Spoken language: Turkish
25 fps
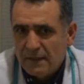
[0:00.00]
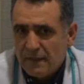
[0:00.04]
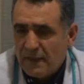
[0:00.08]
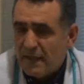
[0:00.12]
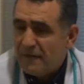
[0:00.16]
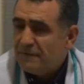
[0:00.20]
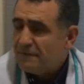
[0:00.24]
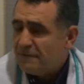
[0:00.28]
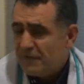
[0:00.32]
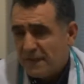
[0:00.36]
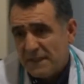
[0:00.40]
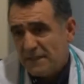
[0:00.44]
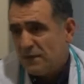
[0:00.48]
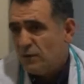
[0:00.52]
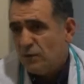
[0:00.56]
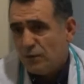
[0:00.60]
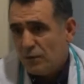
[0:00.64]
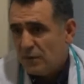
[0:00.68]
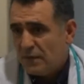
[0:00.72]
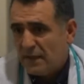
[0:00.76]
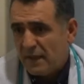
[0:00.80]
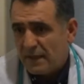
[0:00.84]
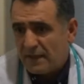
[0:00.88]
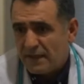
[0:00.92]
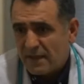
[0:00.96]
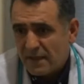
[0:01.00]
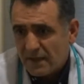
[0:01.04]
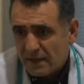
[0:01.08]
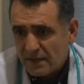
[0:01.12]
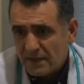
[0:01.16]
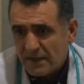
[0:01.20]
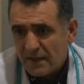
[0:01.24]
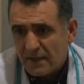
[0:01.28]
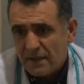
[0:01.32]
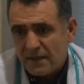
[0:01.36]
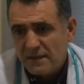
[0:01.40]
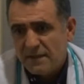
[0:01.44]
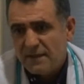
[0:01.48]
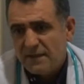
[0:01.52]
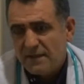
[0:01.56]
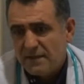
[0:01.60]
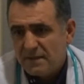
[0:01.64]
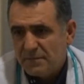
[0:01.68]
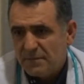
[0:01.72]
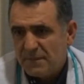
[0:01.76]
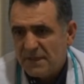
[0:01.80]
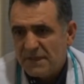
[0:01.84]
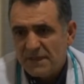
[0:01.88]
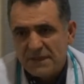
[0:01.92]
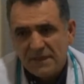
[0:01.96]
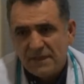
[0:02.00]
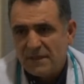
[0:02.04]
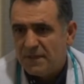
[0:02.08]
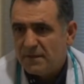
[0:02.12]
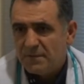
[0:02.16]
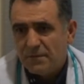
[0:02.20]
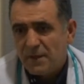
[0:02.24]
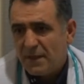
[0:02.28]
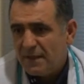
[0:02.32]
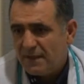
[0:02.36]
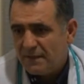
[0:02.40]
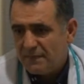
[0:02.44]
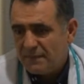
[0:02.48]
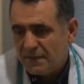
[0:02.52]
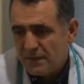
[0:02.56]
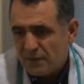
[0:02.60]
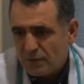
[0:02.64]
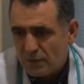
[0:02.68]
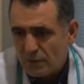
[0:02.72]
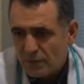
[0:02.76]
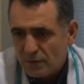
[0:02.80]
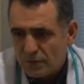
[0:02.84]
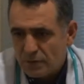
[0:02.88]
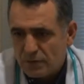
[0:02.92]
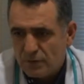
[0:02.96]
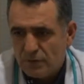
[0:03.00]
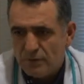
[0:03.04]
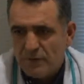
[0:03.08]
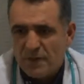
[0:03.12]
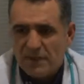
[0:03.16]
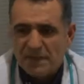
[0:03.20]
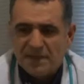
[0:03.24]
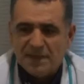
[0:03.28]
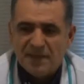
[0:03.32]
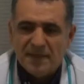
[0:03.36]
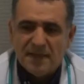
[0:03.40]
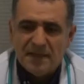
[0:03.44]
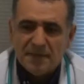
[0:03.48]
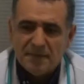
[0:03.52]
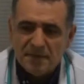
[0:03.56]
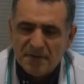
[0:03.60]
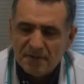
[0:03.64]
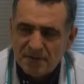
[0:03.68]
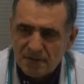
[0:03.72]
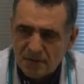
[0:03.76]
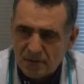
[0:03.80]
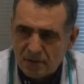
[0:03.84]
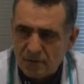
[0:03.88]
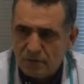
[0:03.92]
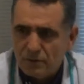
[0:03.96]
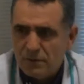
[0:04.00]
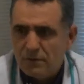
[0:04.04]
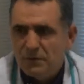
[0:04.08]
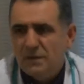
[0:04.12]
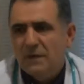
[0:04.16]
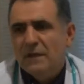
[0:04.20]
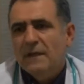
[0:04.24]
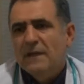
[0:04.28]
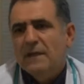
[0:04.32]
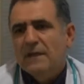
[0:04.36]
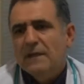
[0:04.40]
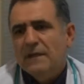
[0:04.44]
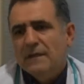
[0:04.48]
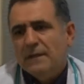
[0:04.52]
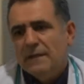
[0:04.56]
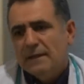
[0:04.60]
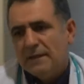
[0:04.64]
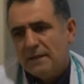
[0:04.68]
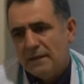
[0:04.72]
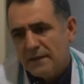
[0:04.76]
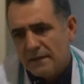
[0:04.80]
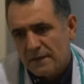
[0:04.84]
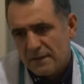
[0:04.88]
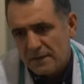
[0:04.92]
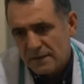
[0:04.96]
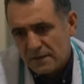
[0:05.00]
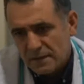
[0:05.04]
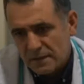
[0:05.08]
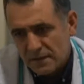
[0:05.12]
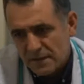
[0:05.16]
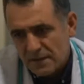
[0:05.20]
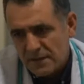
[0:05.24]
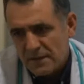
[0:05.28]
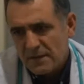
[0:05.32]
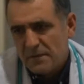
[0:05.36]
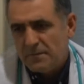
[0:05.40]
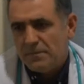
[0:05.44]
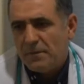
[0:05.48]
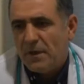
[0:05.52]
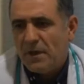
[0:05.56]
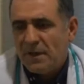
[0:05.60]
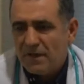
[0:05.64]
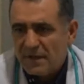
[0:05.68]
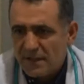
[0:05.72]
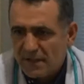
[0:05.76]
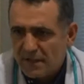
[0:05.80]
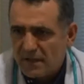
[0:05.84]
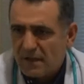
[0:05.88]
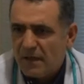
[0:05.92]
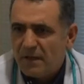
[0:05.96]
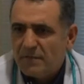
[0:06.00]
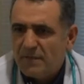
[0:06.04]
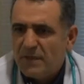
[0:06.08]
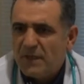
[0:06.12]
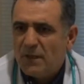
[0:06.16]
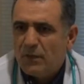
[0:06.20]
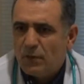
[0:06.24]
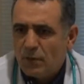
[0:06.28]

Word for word: Enfeksiyonlar yani annenin bir gripal enfeksiyon olsun, bakteriyel enfeksiyon gidip anne rahmine